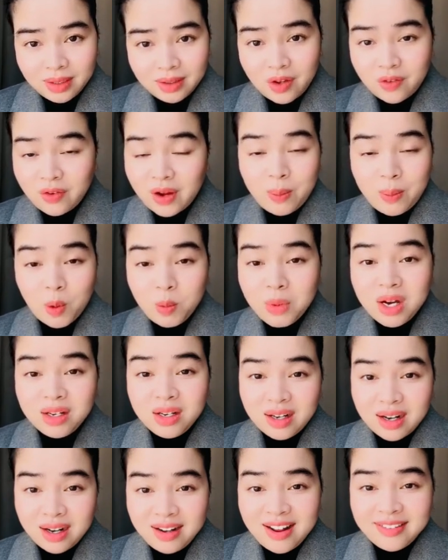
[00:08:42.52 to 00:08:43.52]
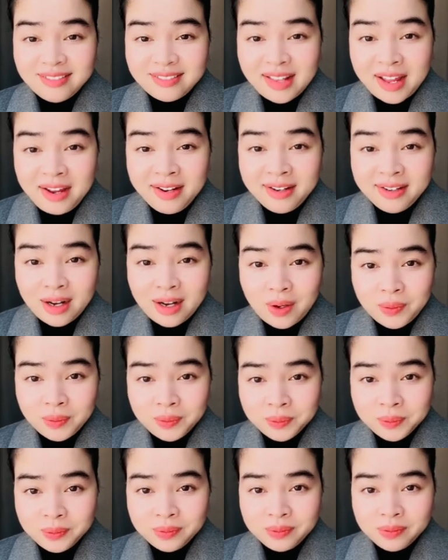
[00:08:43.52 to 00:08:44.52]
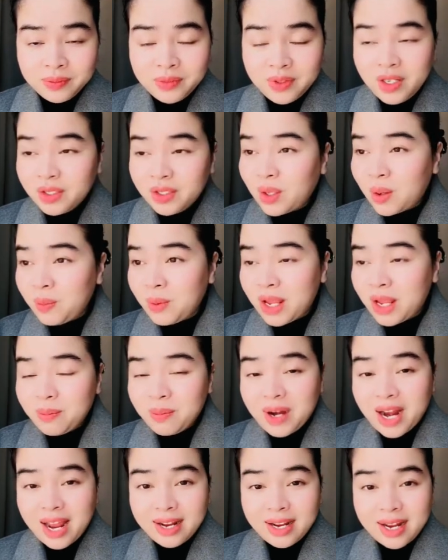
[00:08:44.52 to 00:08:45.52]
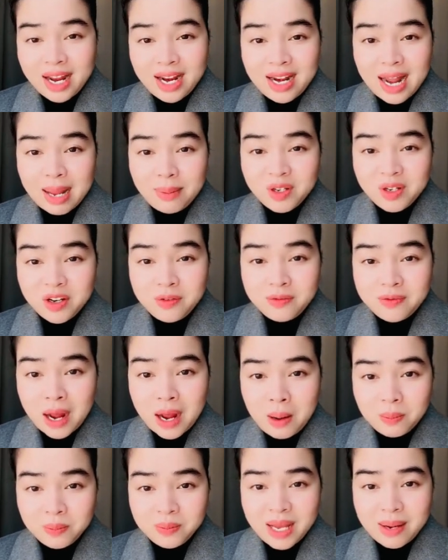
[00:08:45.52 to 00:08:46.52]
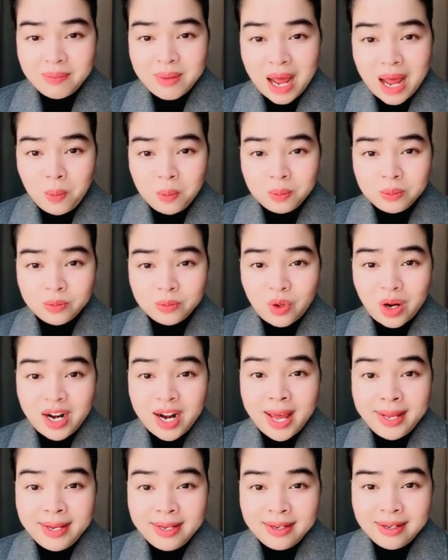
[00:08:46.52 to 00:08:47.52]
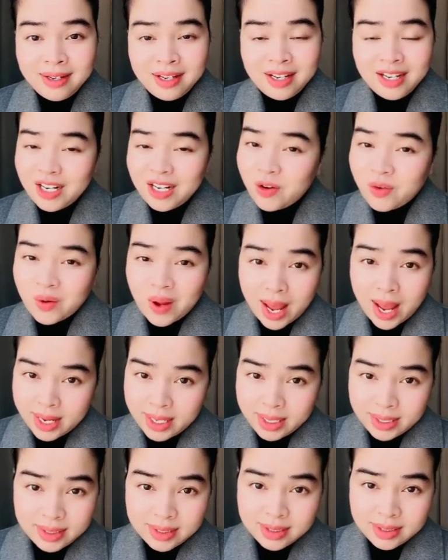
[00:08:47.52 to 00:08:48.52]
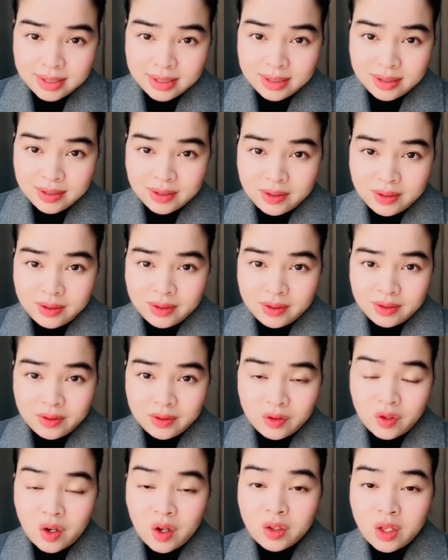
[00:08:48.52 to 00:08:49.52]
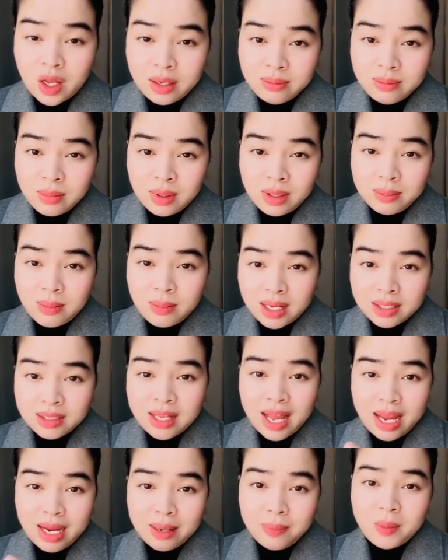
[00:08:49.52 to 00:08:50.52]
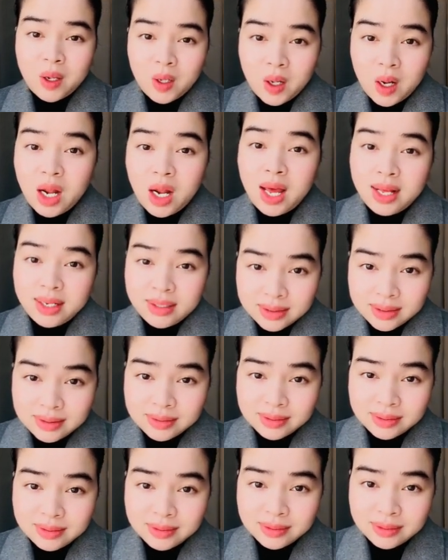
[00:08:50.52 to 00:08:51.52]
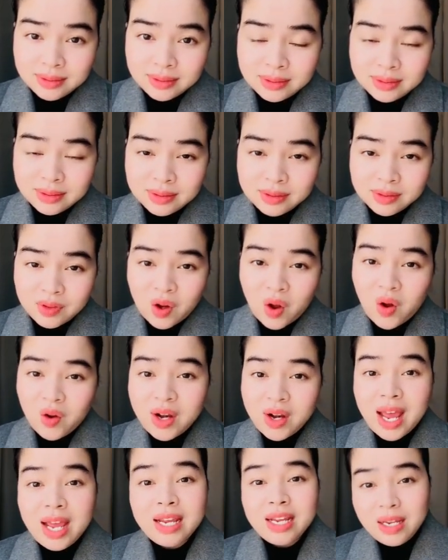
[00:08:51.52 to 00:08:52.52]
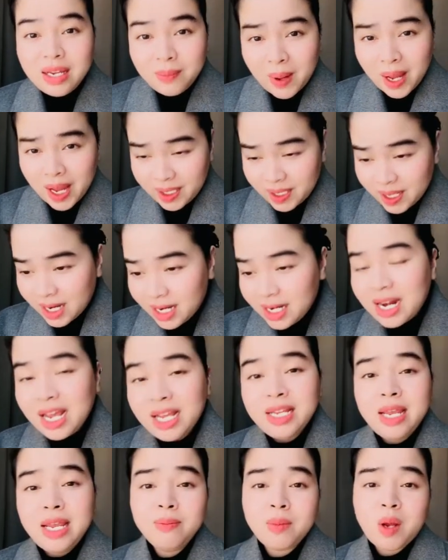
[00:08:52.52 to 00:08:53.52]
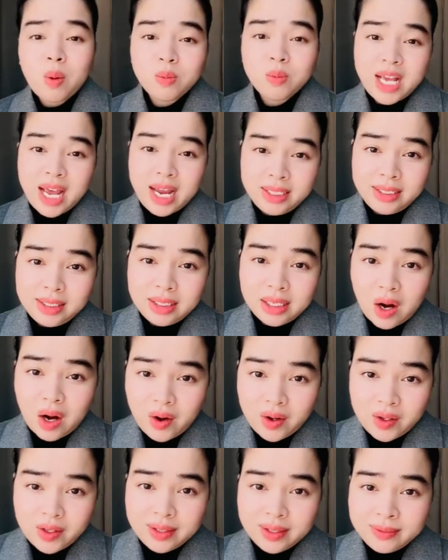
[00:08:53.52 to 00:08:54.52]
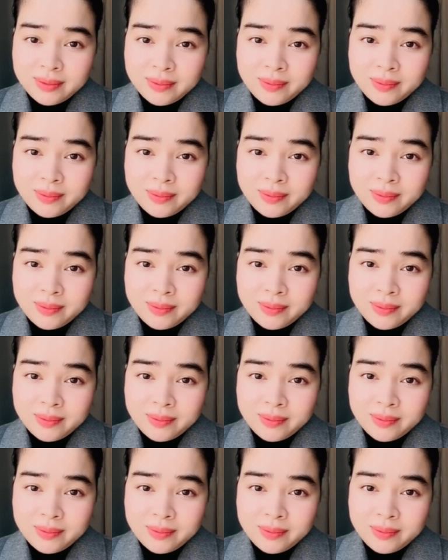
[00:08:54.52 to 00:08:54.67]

đâu phải một bước đã lên tiên đâu chưa tốt nghiệp ra cái làm trưởng phòng giám đốc quản lý nó phải nó từng bậc thang mà nó lên còn này bạn này lại nhiễm cộng sản nữa rồi